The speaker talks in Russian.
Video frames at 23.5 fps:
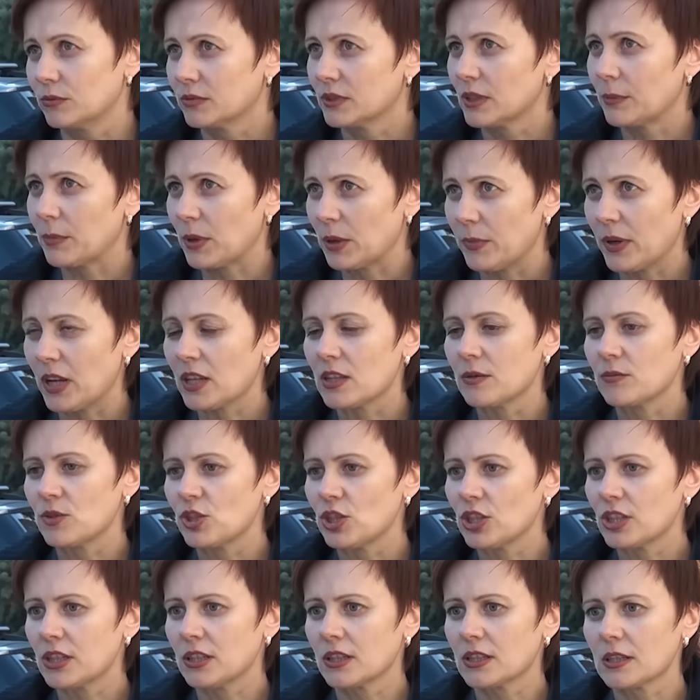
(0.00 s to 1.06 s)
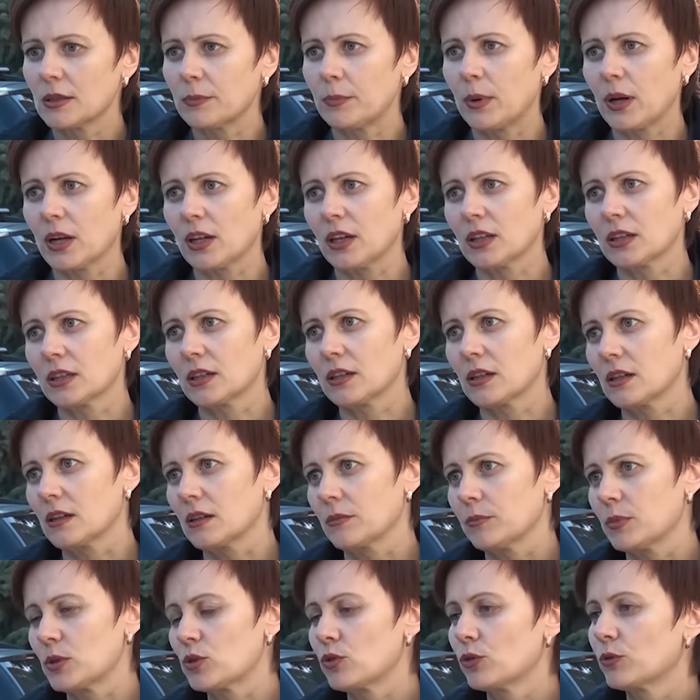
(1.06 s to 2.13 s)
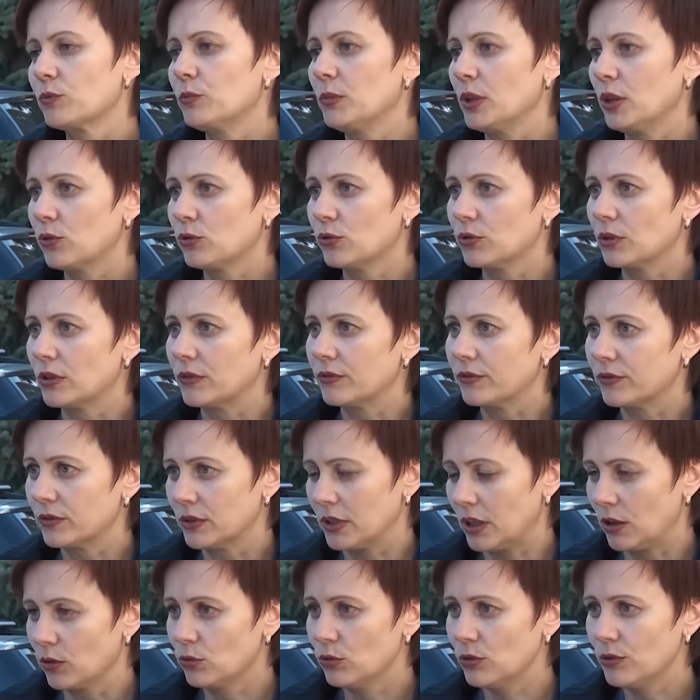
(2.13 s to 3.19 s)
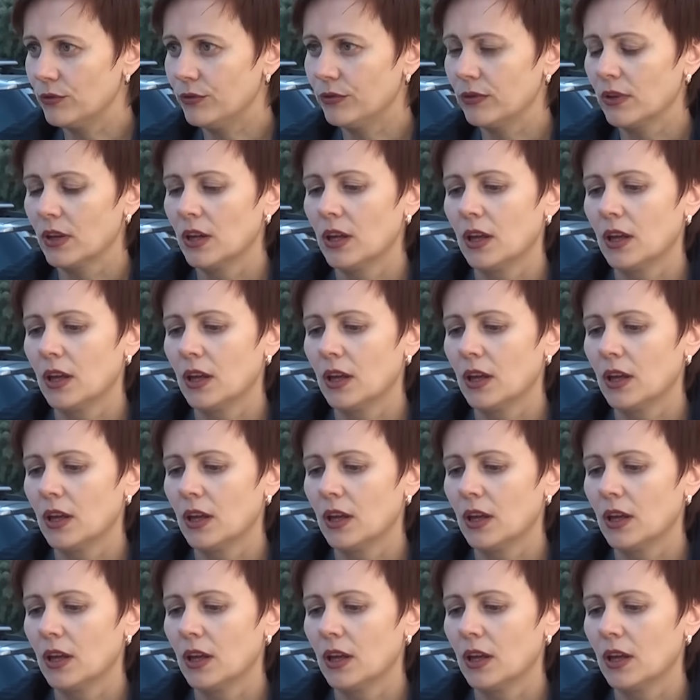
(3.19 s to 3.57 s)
За предприятием числится порядка 500 миллионов долгов,